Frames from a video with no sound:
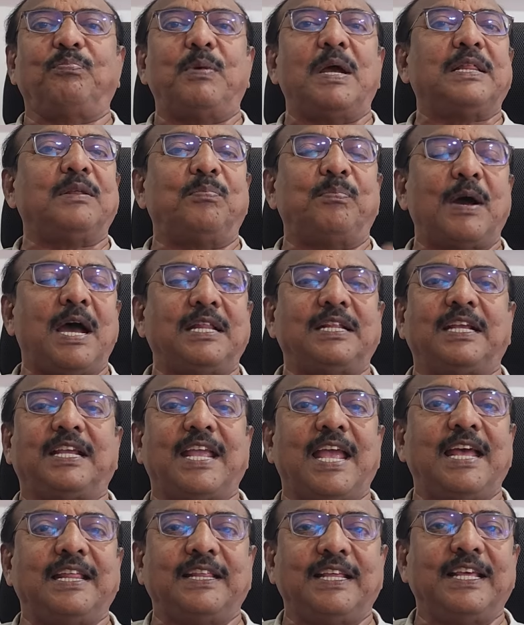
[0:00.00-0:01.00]
இது
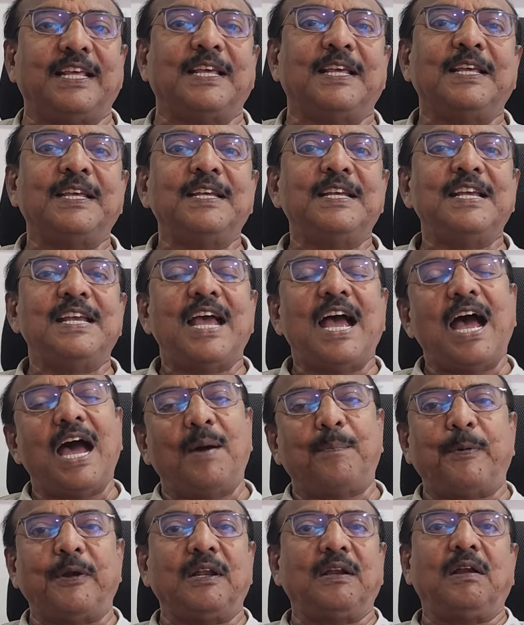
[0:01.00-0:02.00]
பாதிக்காது
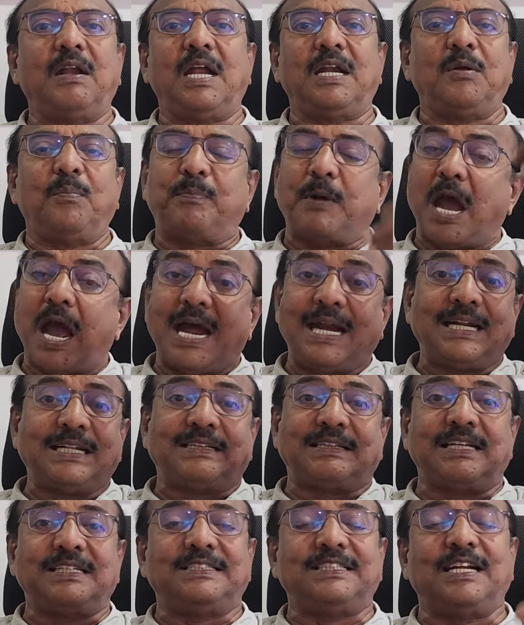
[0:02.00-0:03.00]
அப்படின்லாம்
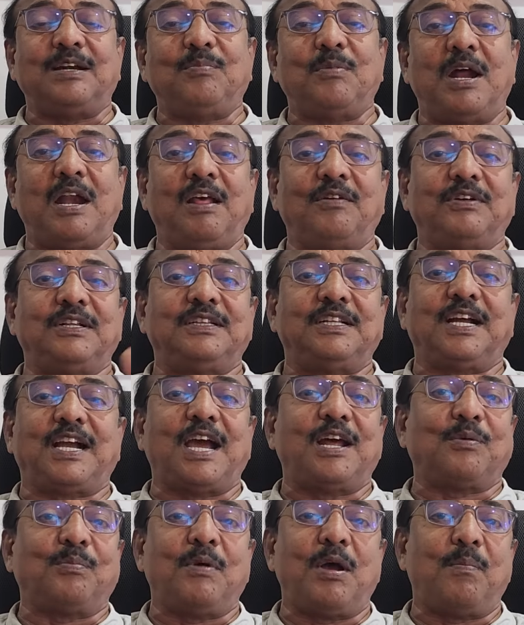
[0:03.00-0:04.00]
அடுத்த ஜென்மாவில் வந்து
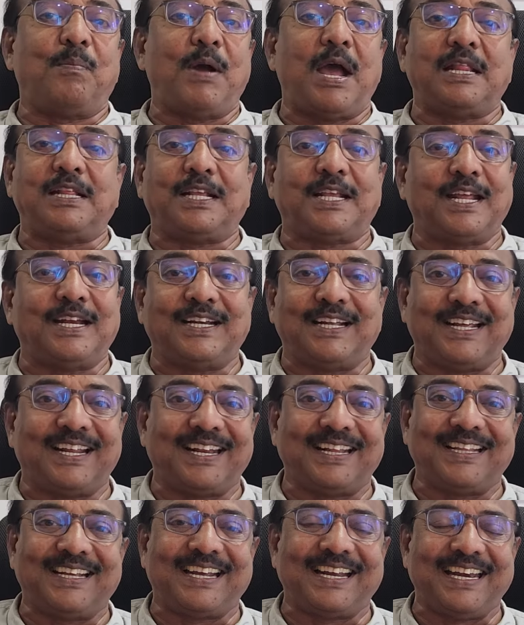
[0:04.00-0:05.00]
கர்மா
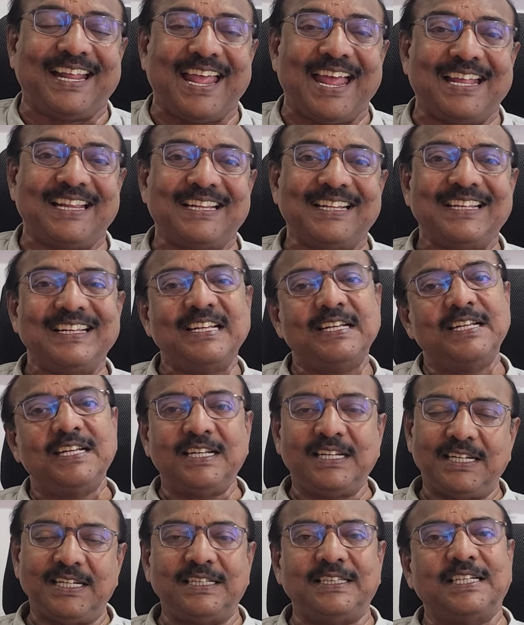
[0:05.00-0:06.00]
பாதிக்கணுங்கிறது கிடையாது
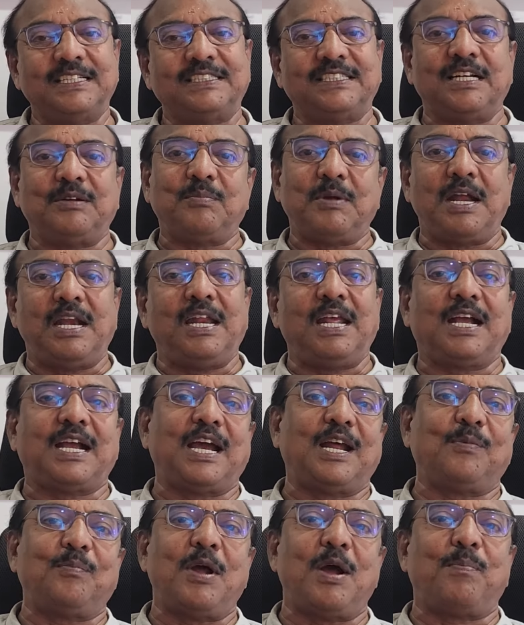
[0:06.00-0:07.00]
இந்த ஜென்மாலே
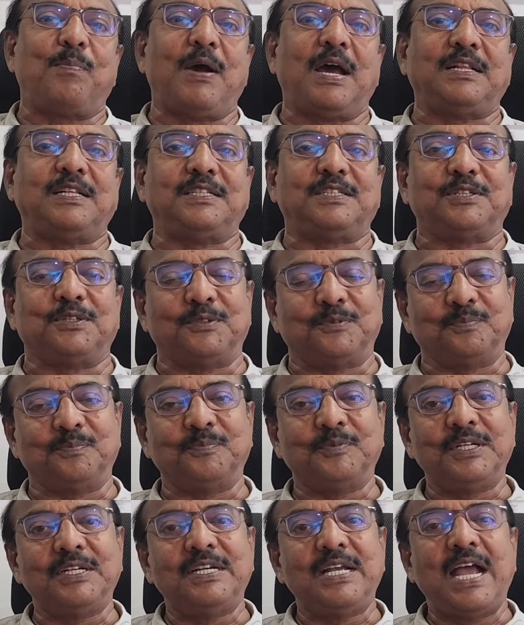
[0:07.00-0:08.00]
கர்மா பாதிச்சிடும்
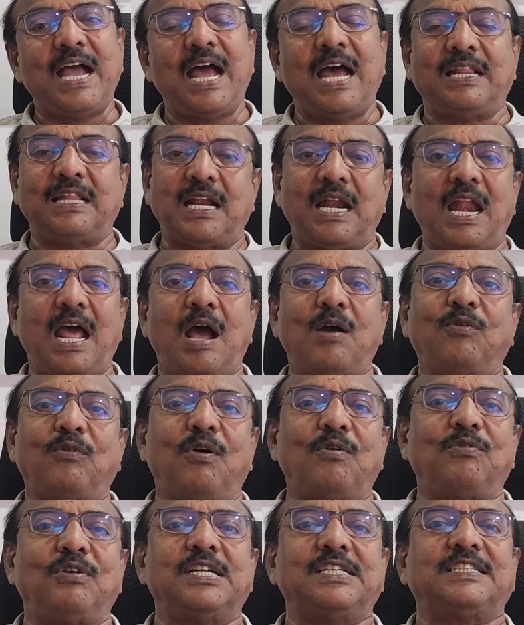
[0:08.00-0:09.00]
அதெல்லாம்
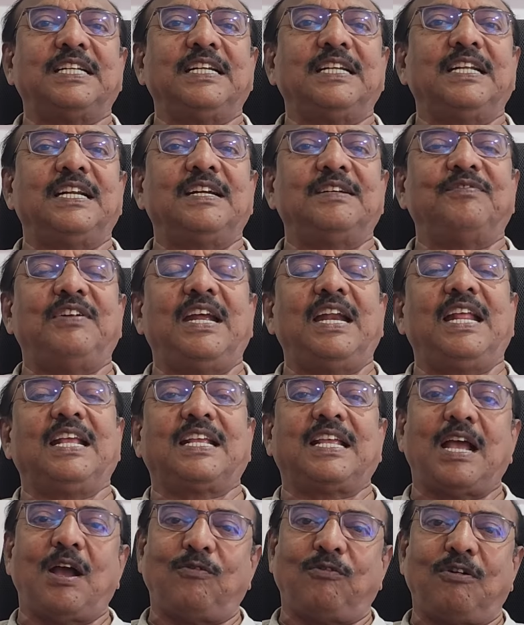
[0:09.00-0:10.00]
அவங்கவுங்க செய்கிற
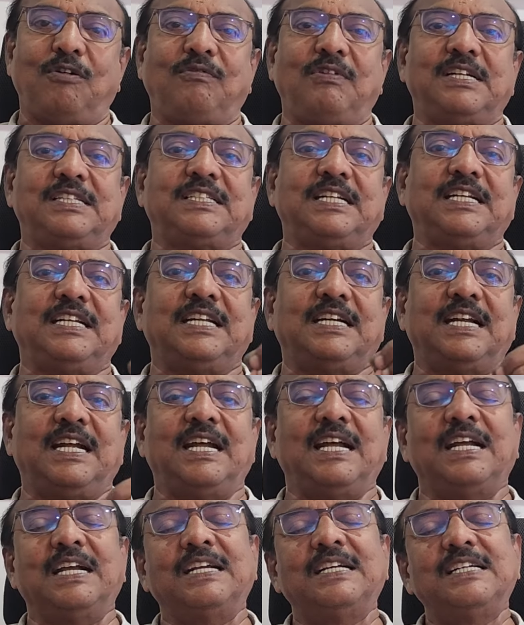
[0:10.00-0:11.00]
வேலைக்கு அவங்கவுங்க செய்கிற
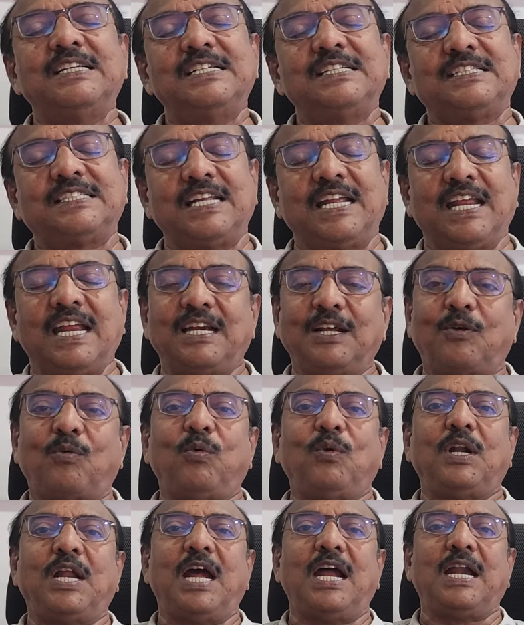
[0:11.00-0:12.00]
செயலுக்கு
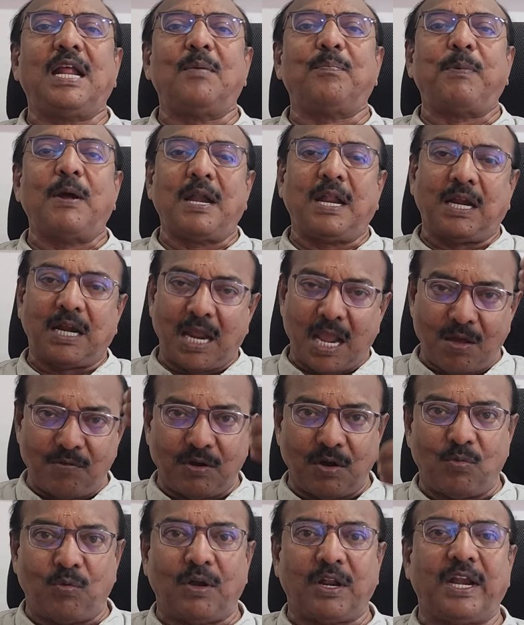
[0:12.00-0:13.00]
உண்டான பலனை
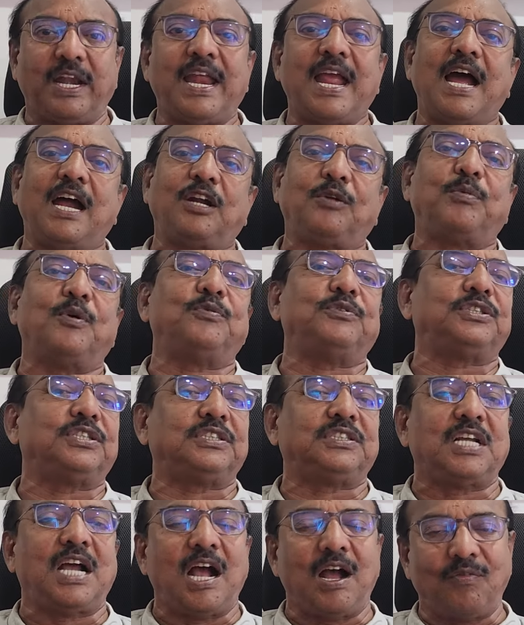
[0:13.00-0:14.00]
அவங்க உடனே
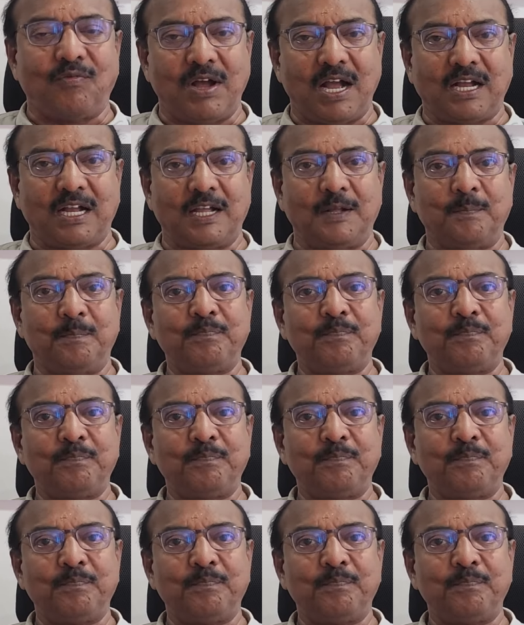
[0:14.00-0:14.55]
அனுபவிச்சுட்டு தான் ஆவாங்க